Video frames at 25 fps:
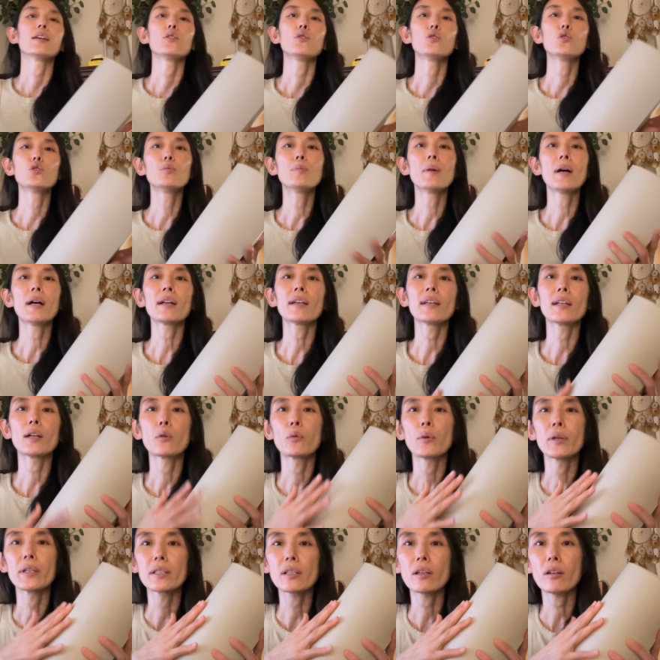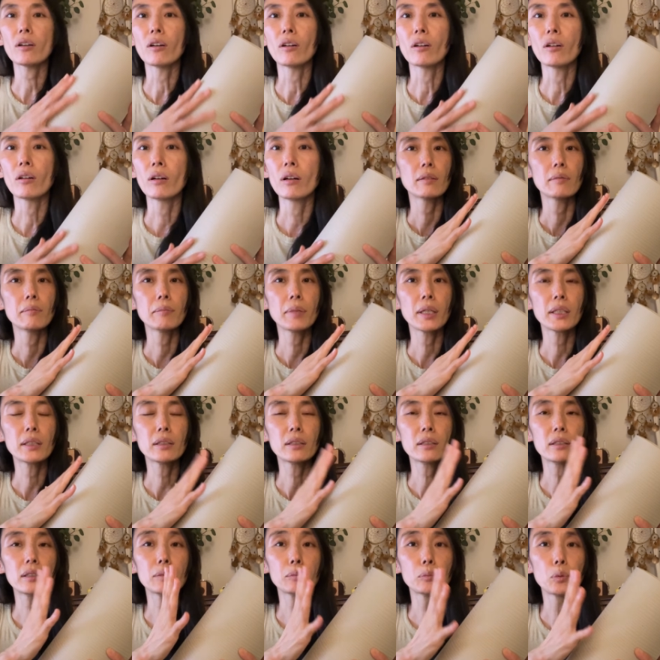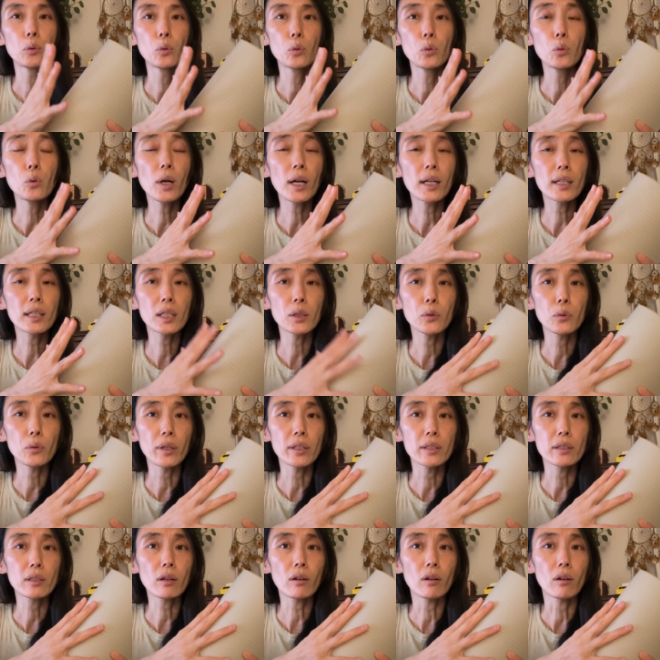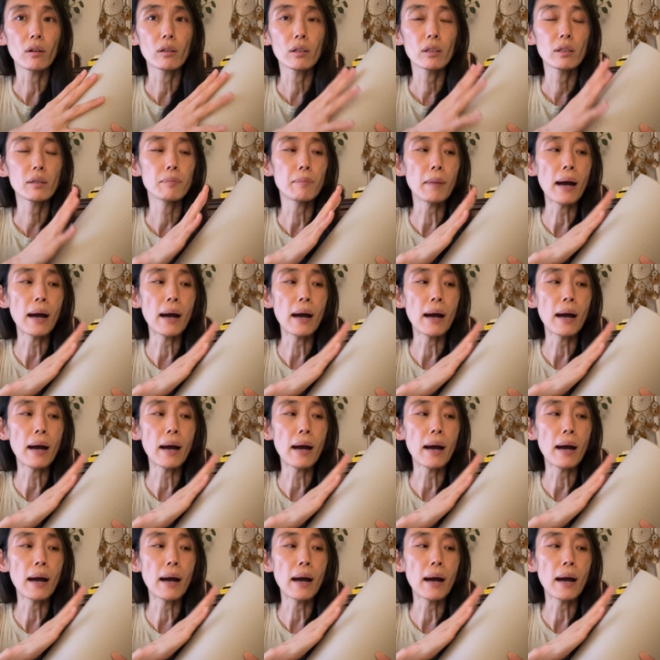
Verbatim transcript: 유막이라고 해서 매트를 보호하기 위해서 이